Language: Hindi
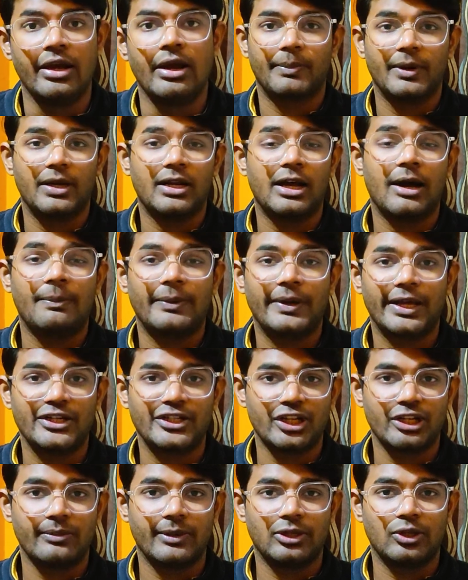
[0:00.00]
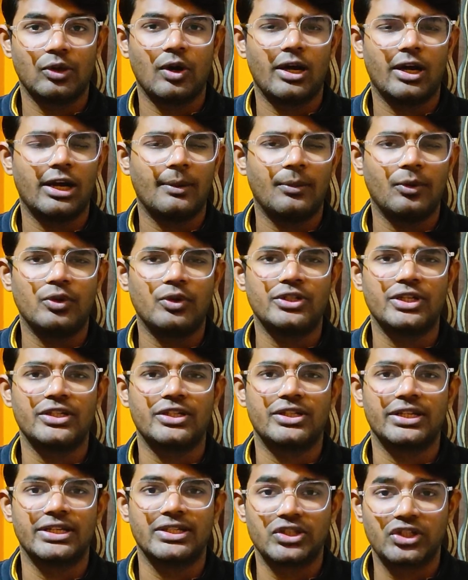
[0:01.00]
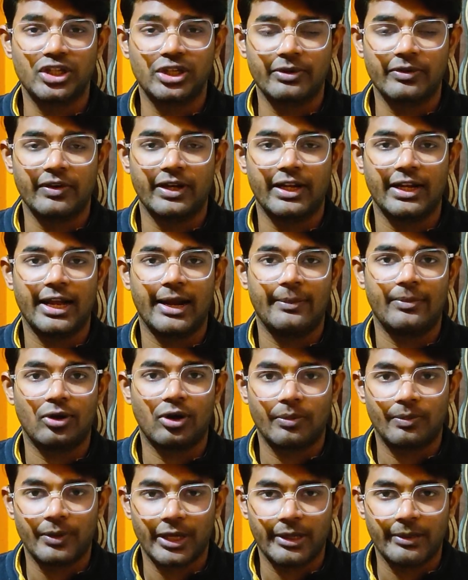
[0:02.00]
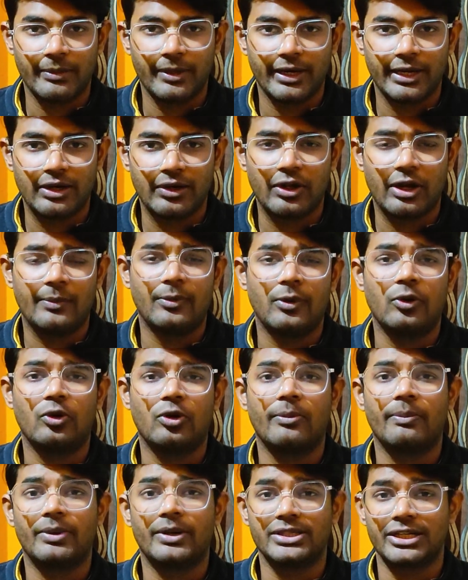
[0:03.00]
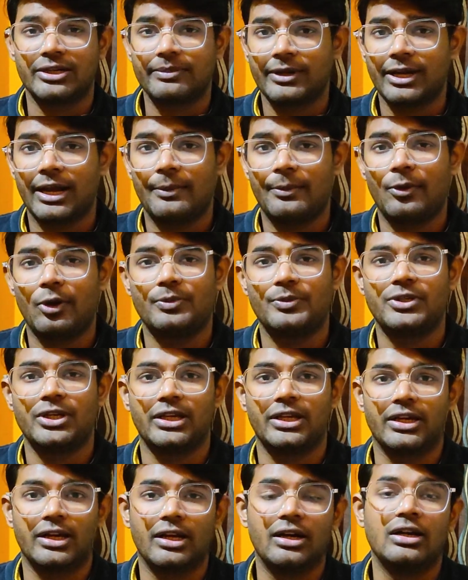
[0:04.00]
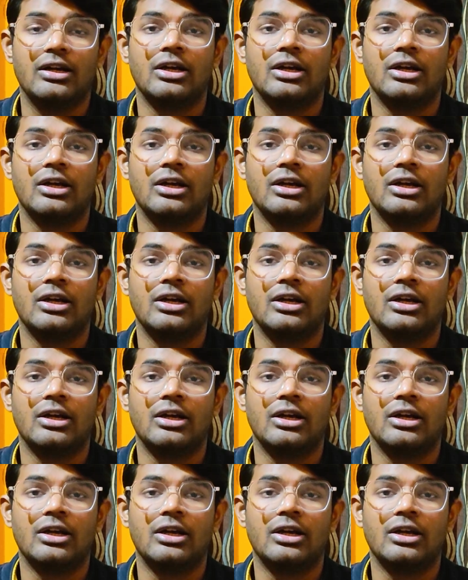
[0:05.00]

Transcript: पर आप टेंशन मत लो अगर आप लोग को सिक्सटीन जीबी वाला लैपटॉप नहीं मिल रहा है और आप लोग को बजट में लैपटॉप चाहिए ना